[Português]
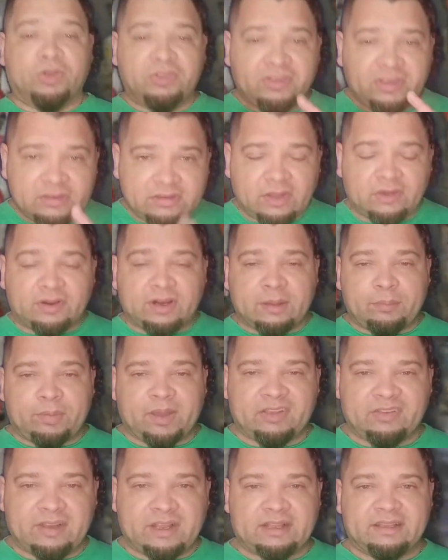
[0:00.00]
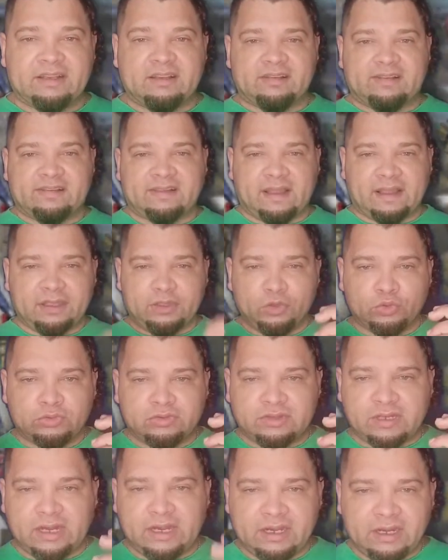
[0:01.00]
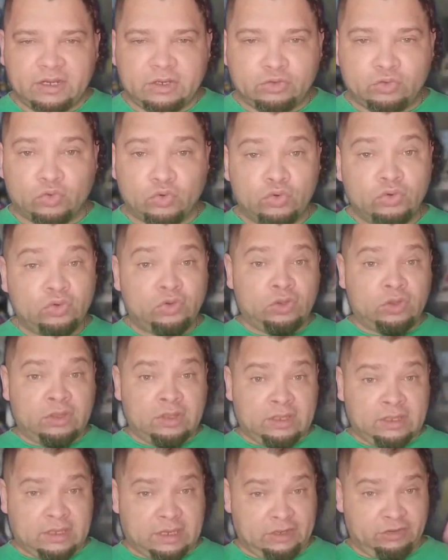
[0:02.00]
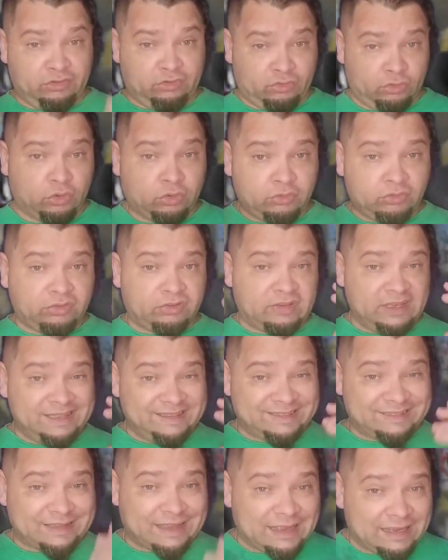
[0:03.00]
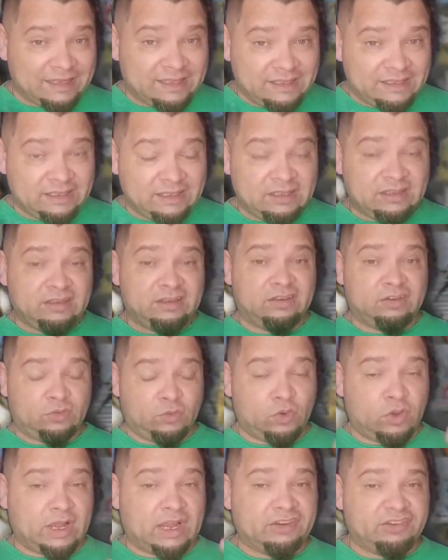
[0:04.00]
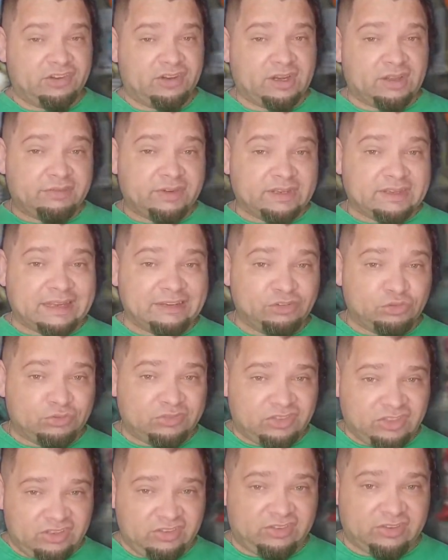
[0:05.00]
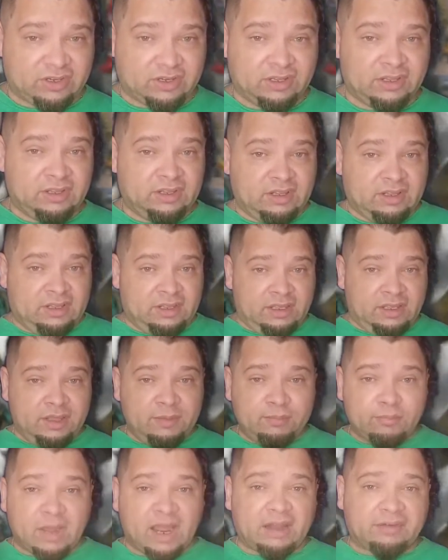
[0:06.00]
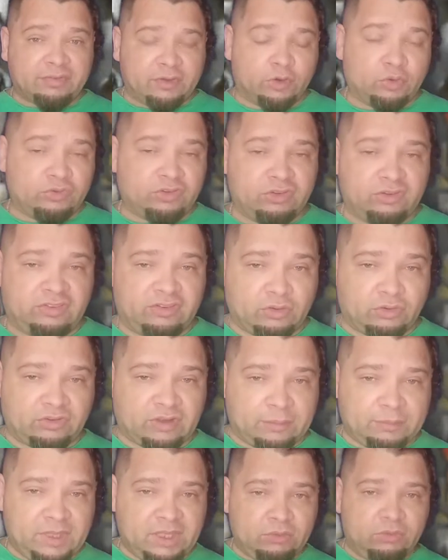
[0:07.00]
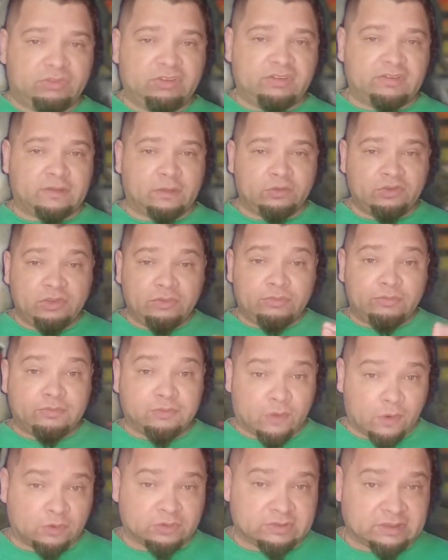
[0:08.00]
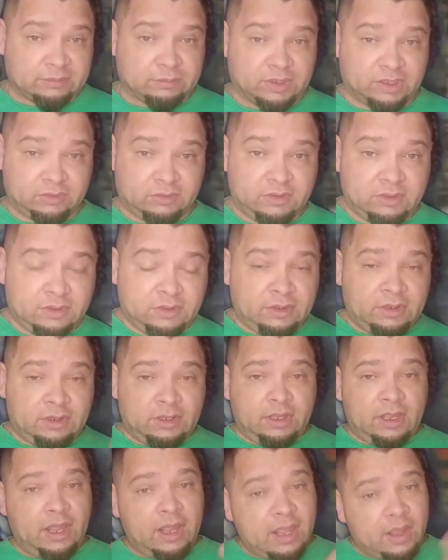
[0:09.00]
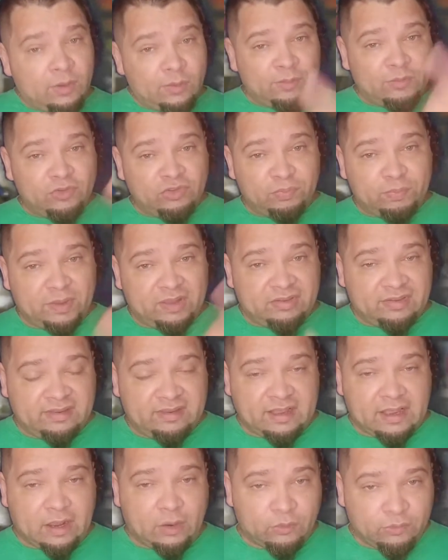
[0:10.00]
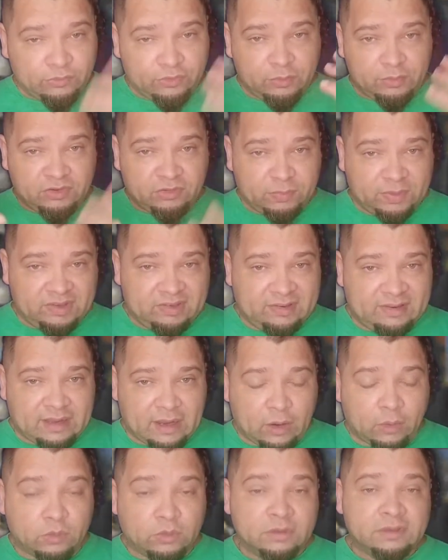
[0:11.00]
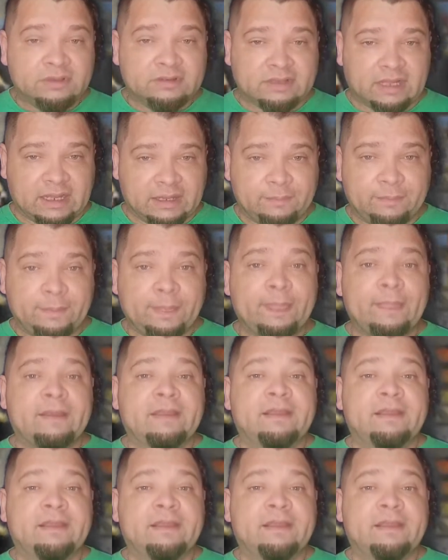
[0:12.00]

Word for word: Pois então, rapaziada, saiu o trailer do Kaizoku Sentai Hokage, na verdade o teaser. E Marvelous e seus amigos estão de volta, mano. É um especial, um filme especial, tá?